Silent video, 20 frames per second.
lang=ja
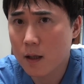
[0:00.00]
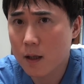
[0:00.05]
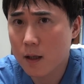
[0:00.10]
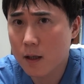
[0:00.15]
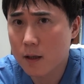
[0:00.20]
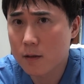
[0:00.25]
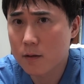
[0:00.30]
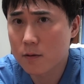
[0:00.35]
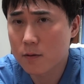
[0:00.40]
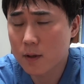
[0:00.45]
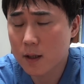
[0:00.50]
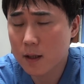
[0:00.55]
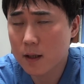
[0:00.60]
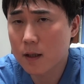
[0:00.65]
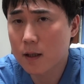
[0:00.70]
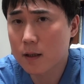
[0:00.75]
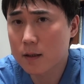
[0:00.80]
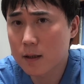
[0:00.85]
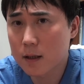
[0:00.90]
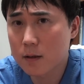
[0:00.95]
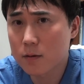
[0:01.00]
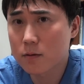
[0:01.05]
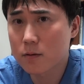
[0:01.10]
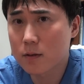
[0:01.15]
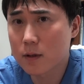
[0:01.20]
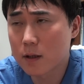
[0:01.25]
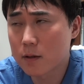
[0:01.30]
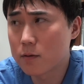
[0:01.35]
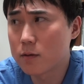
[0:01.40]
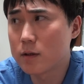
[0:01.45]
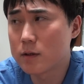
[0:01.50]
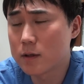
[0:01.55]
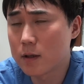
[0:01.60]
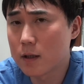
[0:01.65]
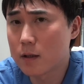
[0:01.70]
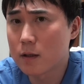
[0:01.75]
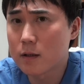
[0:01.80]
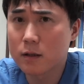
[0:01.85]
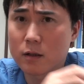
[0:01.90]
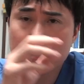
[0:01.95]
あの分からないことが多いです
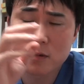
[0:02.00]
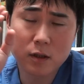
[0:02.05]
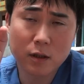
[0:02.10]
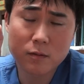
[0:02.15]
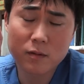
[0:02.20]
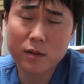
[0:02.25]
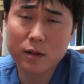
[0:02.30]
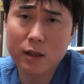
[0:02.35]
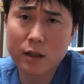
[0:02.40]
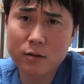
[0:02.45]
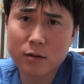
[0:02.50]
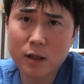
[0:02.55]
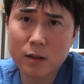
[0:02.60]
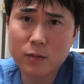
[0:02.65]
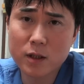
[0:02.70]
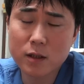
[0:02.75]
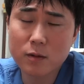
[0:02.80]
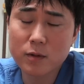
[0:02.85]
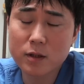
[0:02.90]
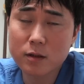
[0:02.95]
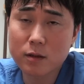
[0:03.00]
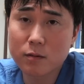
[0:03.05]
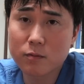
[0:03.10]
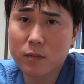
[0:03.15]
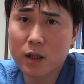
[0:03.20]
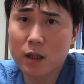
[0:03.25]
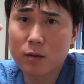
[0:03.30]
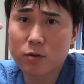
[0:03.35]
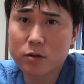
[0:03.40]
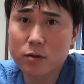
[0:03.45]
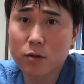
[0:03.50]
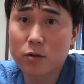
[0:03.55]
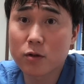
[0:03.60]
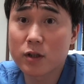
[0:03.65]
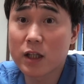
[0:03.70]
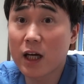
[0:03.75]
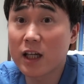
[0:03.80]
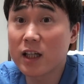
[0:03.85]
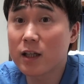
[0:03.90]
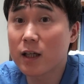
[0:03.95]
ねでもたあのたまたま埋没法の
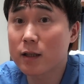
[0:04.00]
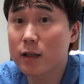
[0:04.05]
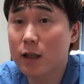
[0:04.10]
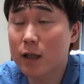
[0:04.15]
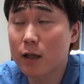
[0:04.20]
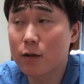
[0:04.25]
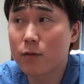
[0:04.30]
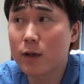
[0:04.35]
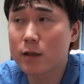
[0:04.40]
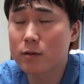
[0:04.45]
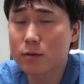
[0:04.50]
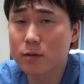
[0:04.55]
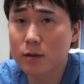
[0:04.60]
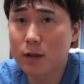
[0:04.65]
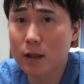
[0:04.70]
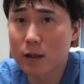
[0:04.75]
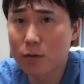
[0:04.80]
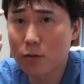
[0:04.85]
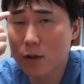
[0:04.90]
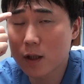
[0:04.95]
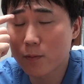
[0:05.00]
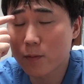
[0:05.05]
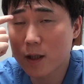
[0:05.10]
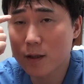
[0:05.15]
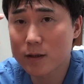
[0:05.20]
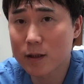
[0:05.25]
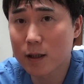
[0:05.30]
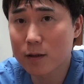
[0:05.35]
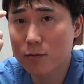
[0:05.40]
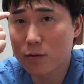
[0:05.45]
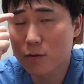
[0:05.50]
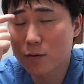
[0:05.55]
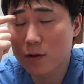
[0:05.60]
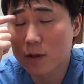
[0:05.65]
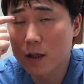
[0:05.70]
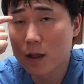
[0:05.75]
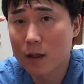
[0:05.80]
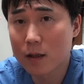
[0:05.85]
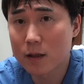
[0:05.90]
やり方が悪くて糸玉がちゃんと